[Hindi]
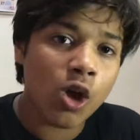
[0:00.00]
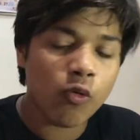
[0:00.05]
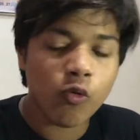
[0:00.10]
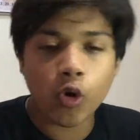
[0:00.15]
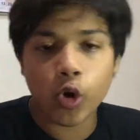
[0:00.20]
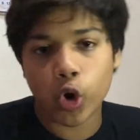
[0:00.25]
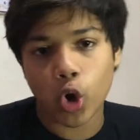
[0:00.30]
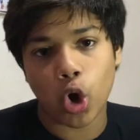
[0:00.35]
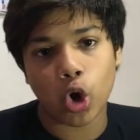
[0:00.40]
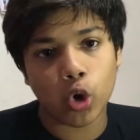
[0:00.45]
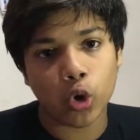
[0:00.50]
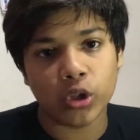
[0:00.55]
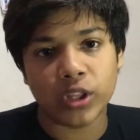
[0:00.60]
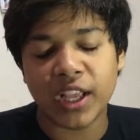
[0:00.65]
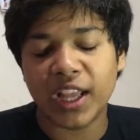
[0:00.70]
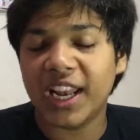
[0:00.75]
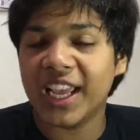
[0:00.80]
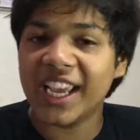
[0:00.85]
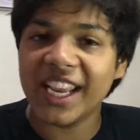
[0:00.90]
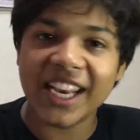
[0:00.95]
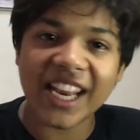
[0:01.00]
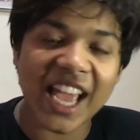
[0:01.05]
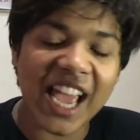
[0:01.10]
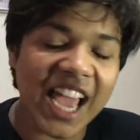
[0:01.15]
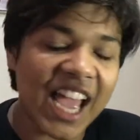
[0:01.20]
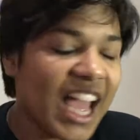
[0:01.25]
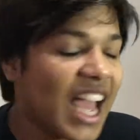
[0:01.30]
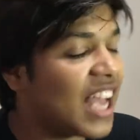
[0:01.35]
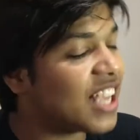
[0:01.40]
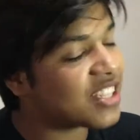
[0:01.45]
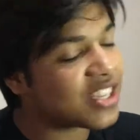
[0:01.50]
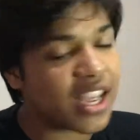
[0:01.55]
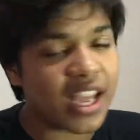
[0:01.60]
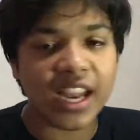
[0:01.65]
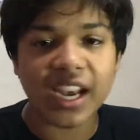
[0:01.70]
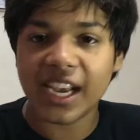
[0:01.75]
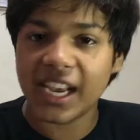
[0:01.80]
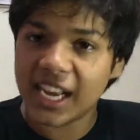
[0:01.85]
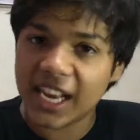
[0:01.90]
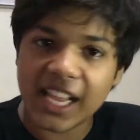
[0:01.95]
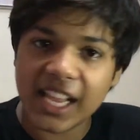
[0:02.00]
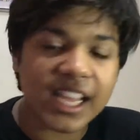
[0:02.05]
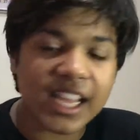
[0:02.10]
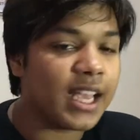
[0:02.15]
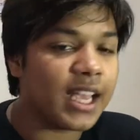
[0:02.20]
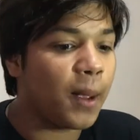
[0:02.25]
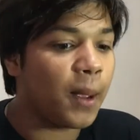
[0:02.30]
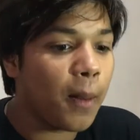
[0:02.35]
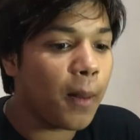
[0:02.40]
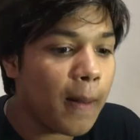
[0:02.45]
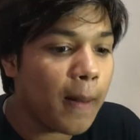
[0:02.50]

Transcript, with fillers: वो रॉन्ग होता है लेकिन ऐसा नहीं है